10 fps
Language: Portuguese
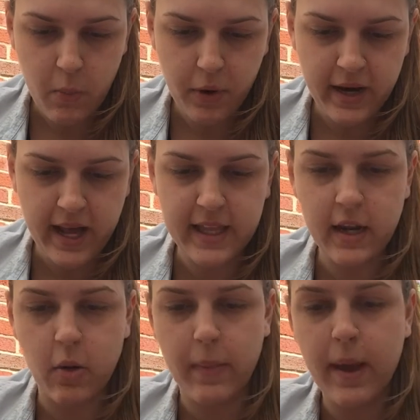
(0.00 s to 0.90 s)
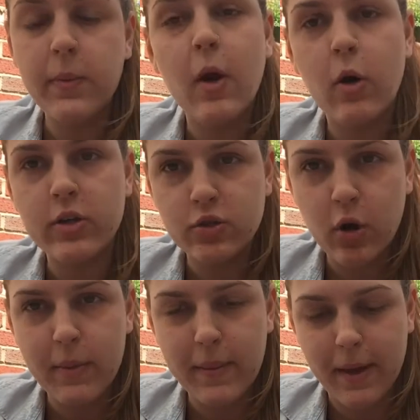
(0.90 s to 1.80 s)
por nada não, mas é porque eu gosto de
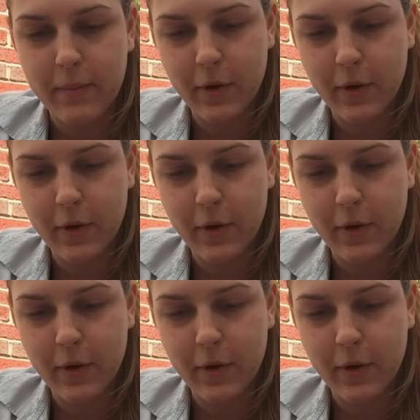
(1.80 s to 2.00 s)
comer mesmo.